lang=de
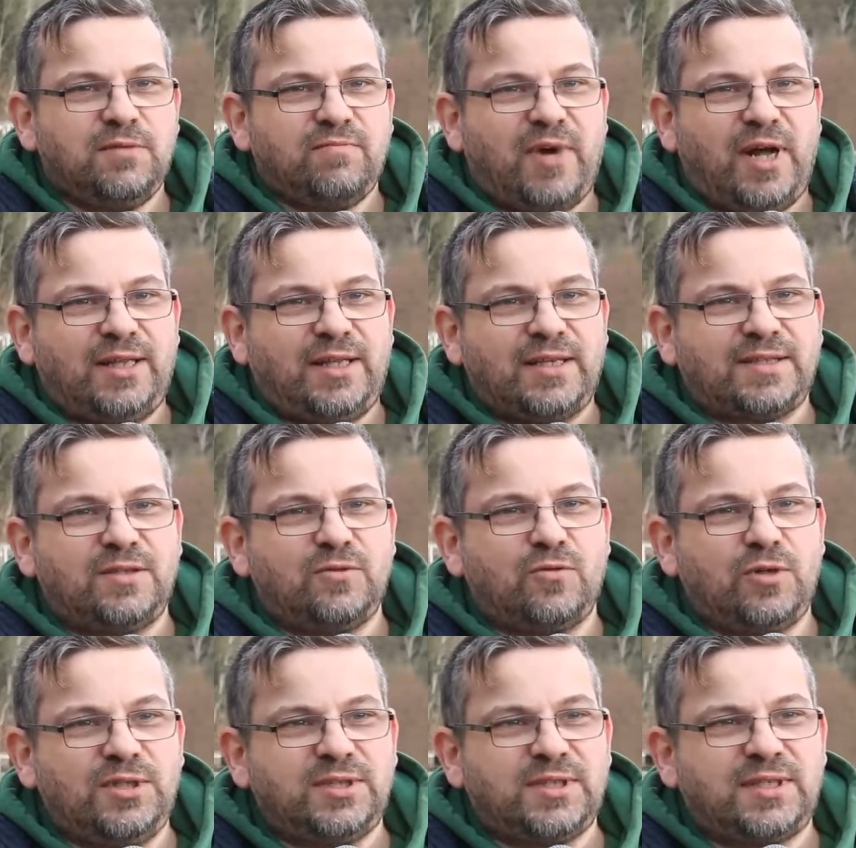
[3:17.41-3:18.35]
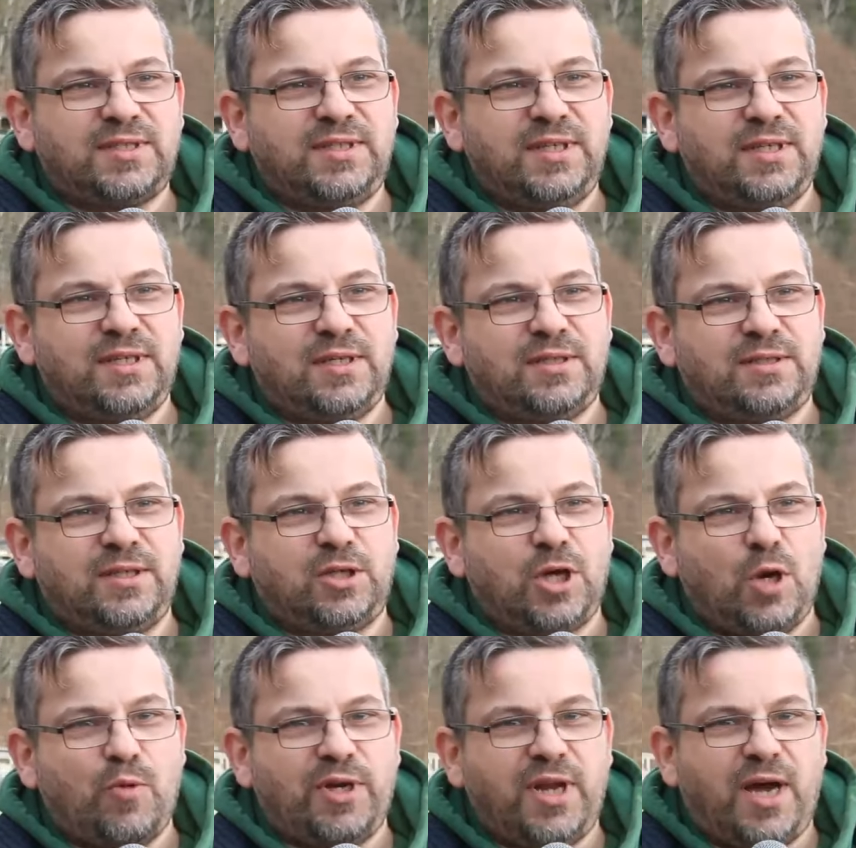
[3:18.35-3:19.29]
Weil das sind unsere Ziele, die
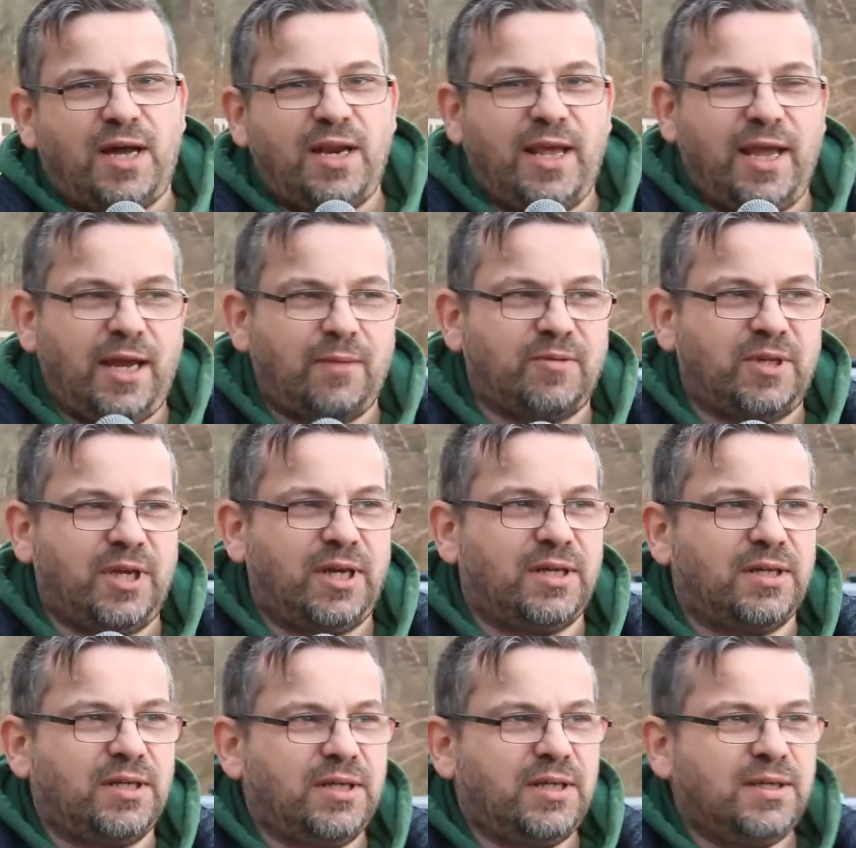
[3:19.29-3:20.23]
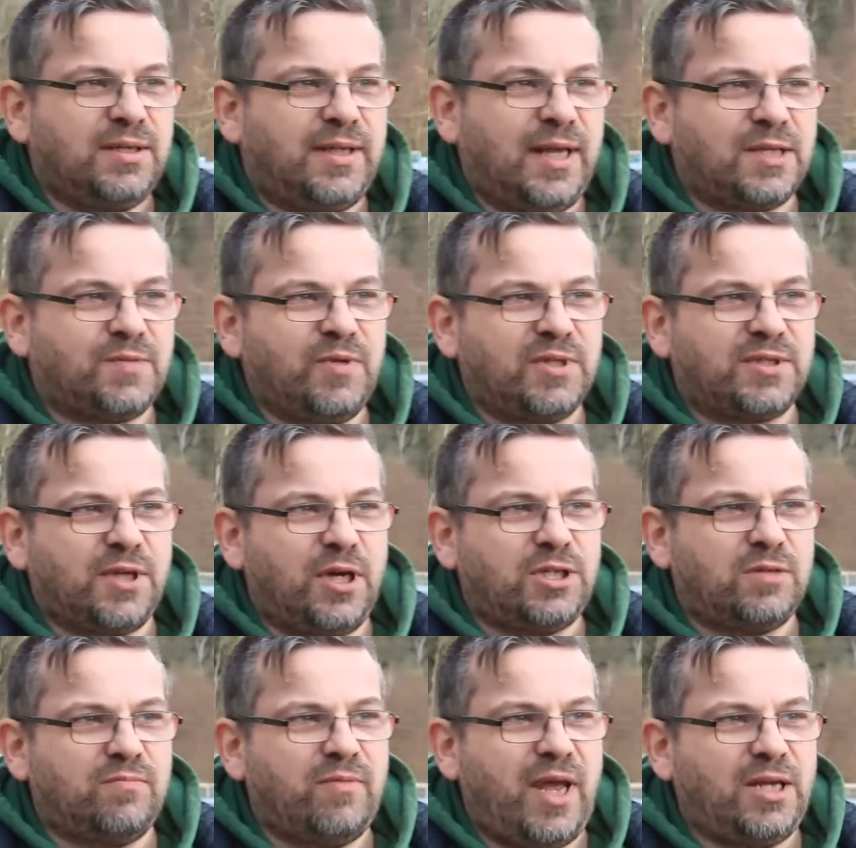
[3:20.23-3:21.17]
kommunale Ebene, dass wir
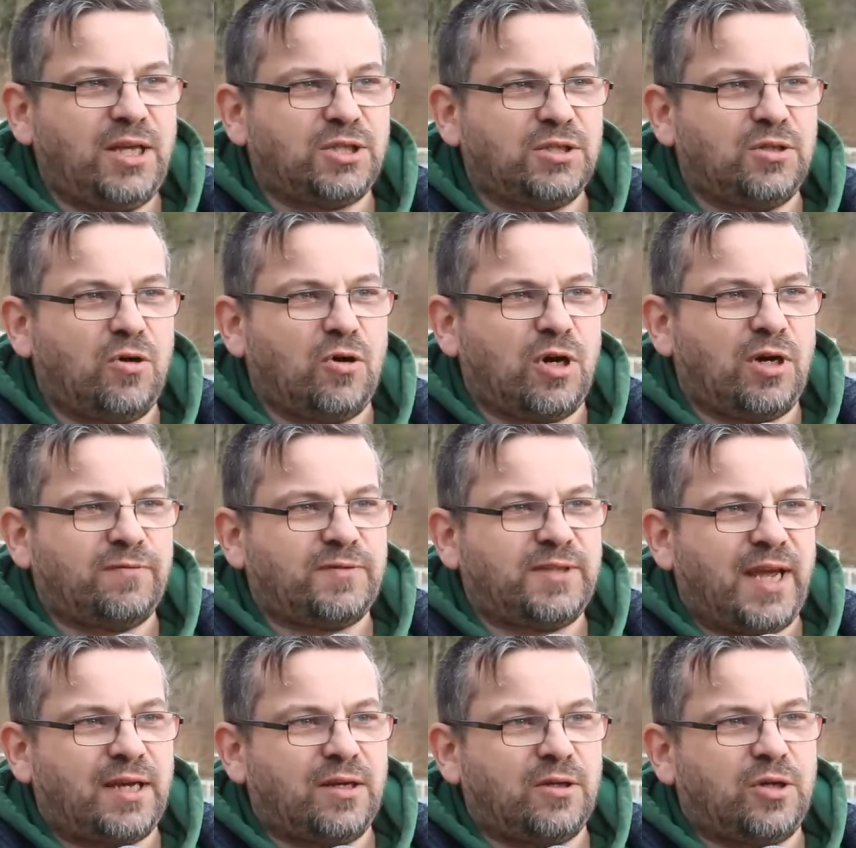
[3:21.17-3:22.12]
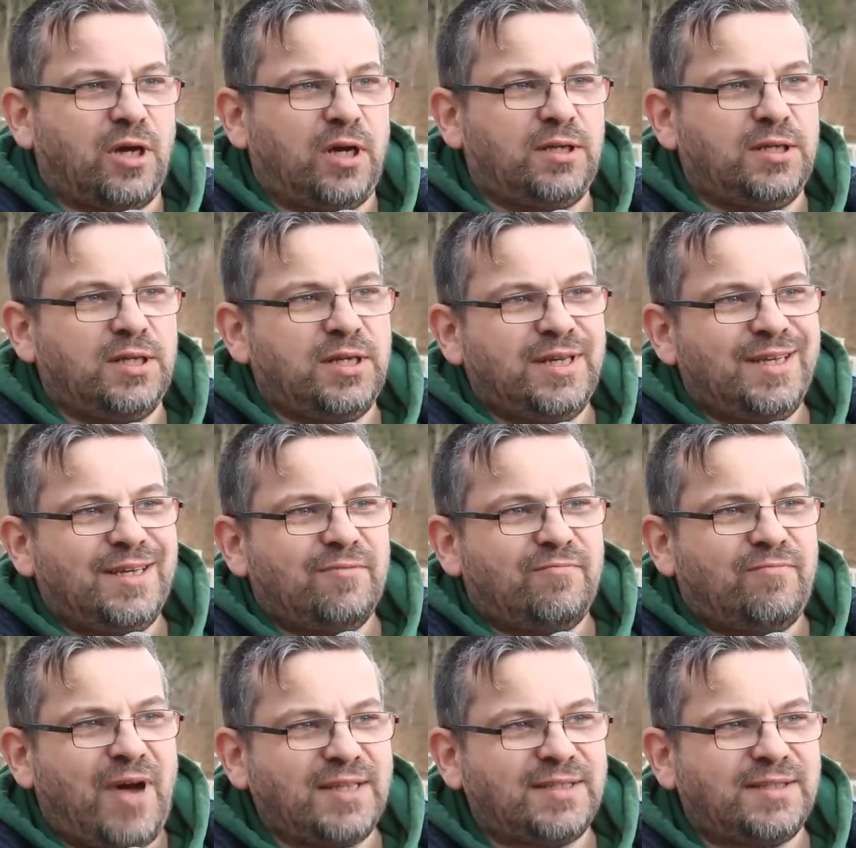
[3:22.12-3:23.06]
solche Menschen auch aufdecken können,
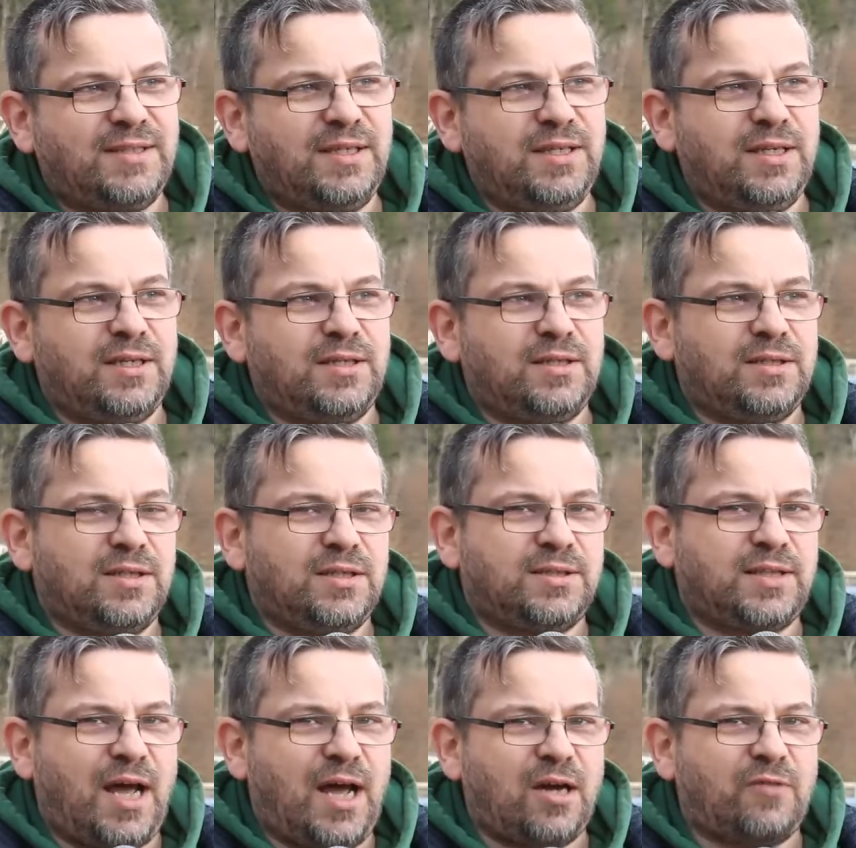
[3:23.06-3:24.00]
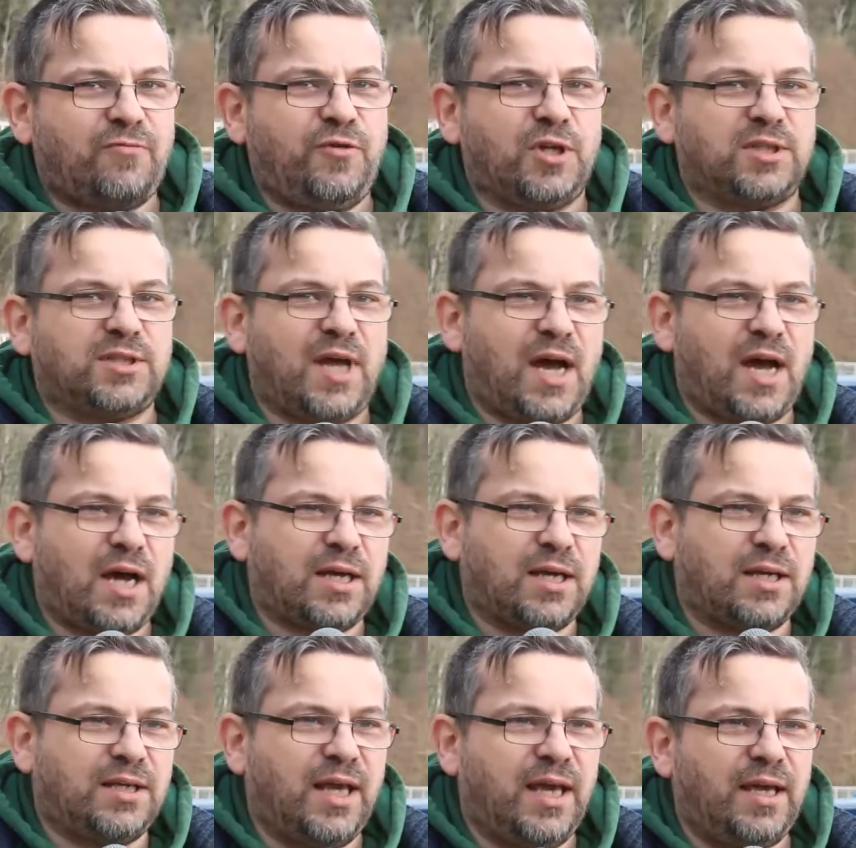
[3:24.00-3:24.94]
was die Tag für
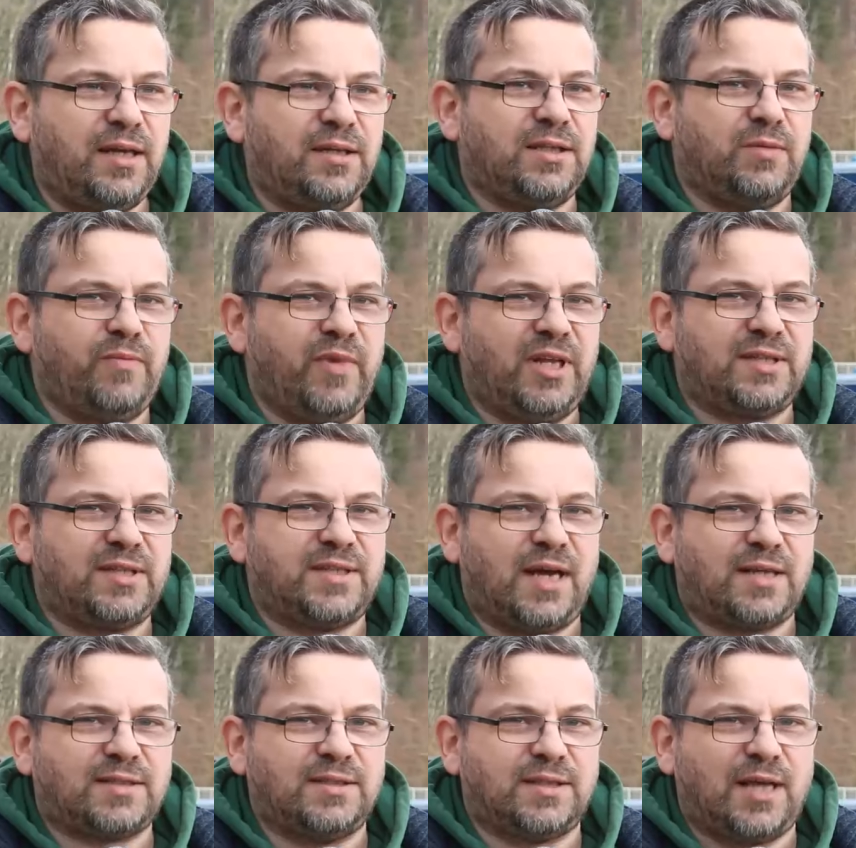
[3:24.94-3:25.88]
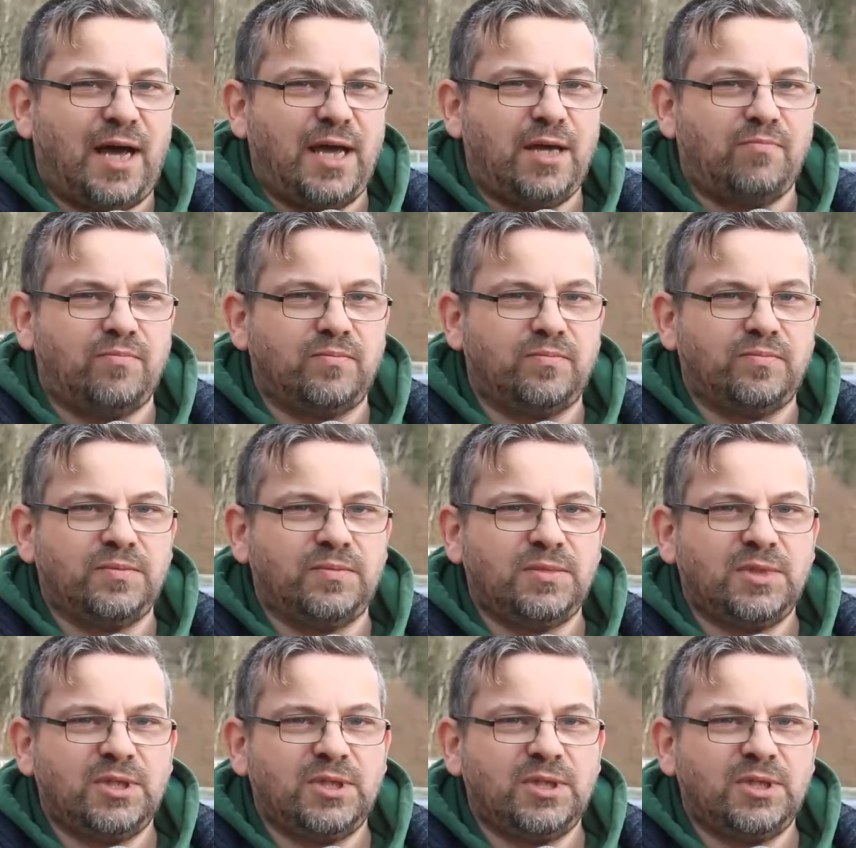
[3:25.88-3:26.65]
Tag gegen die Mittelsachsen treiben.